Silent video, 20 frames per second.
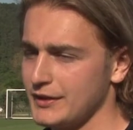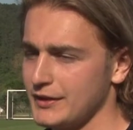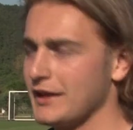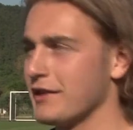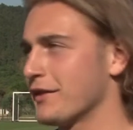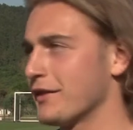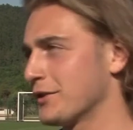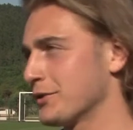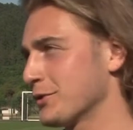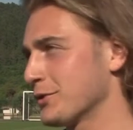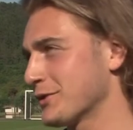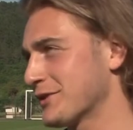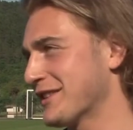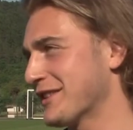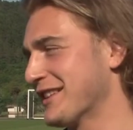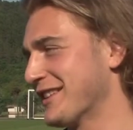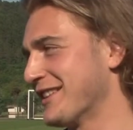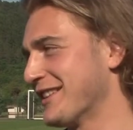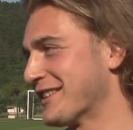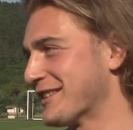
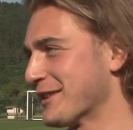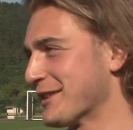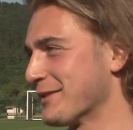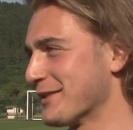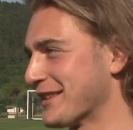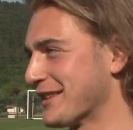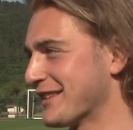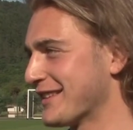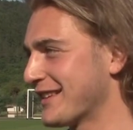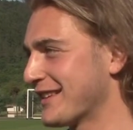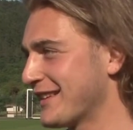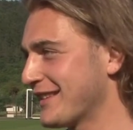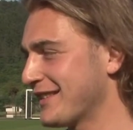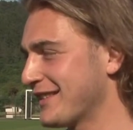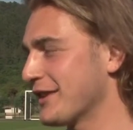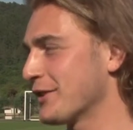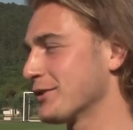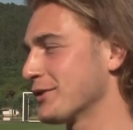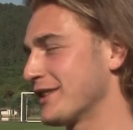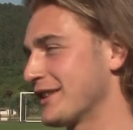Lewandowski de var tabii ki de.
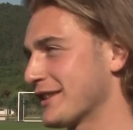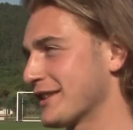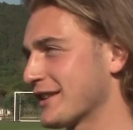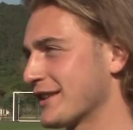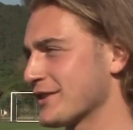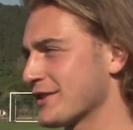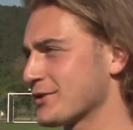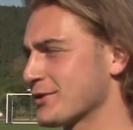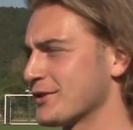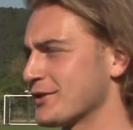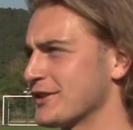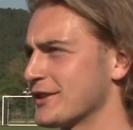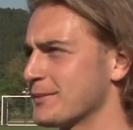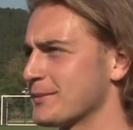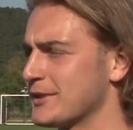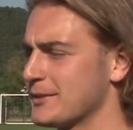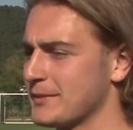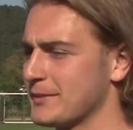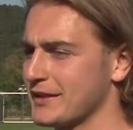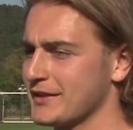Yani onlara karşı
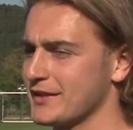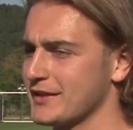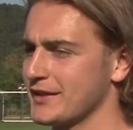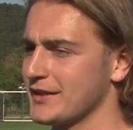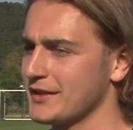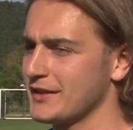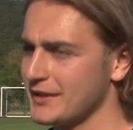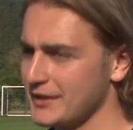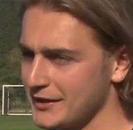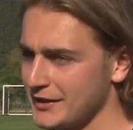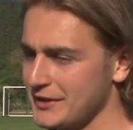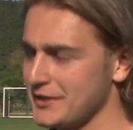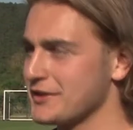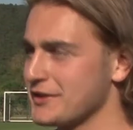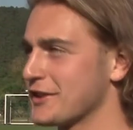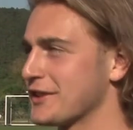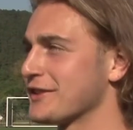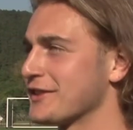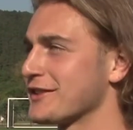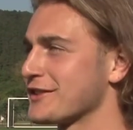oynayabilmek de
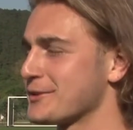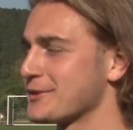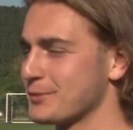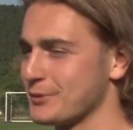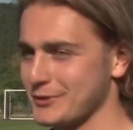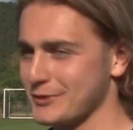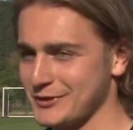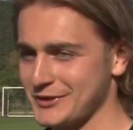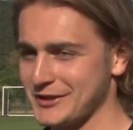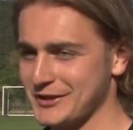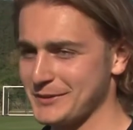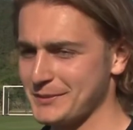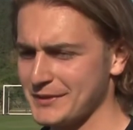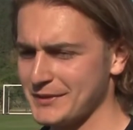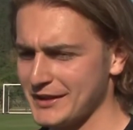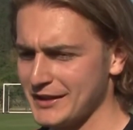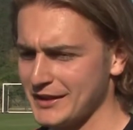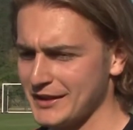inşallah nasip olur diyeyim.